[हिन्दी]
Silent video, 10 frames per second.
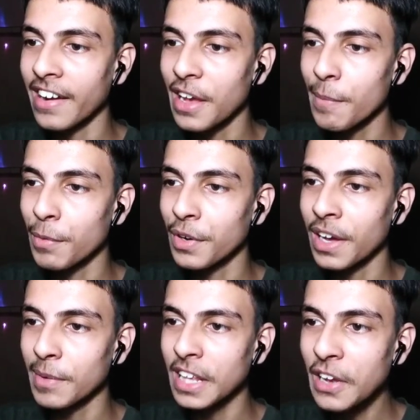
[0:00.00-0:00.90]
एंड ये बुड्ढा
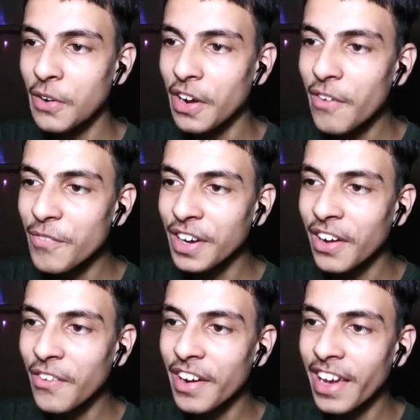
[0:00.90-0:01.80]
पता नहीं कौन है बुड्ढा
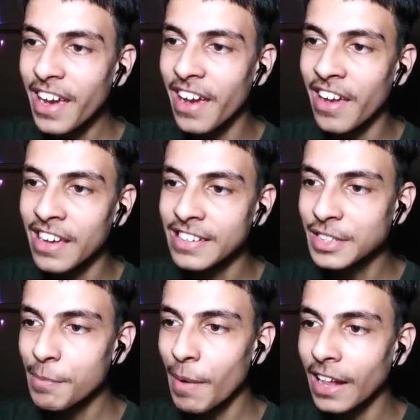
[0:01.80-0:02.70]
कौन है ये
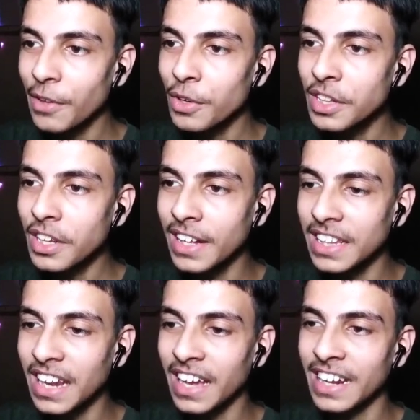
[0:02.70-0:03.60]
इसके बाद वो कितने
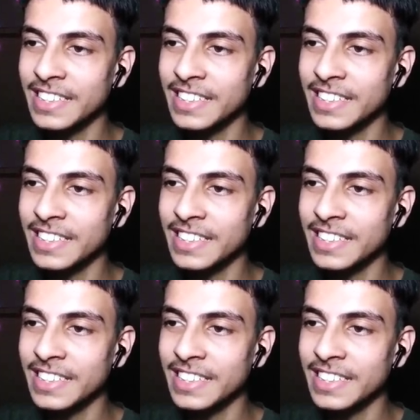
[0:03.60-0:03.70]
गंदे लग रहे